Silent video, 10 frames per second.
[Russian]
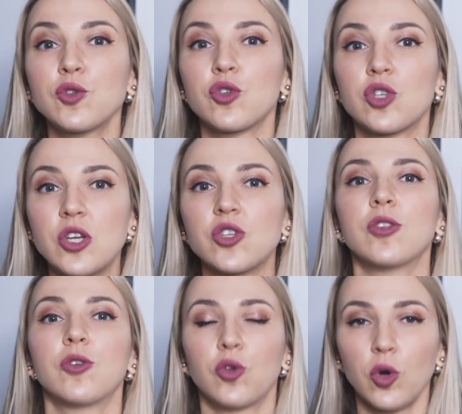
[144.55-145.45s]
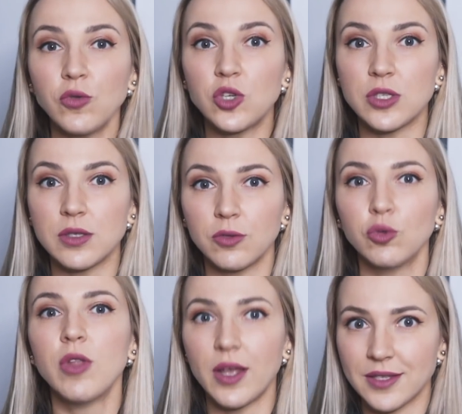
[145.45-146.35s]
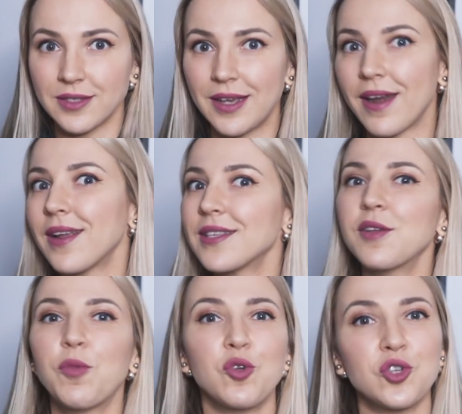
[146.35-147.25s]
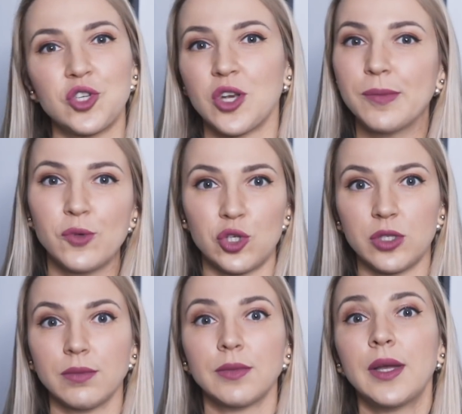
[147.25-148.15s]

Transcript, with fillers: что женщин-татуировщиц у нас гораздо больше, чем мужчин.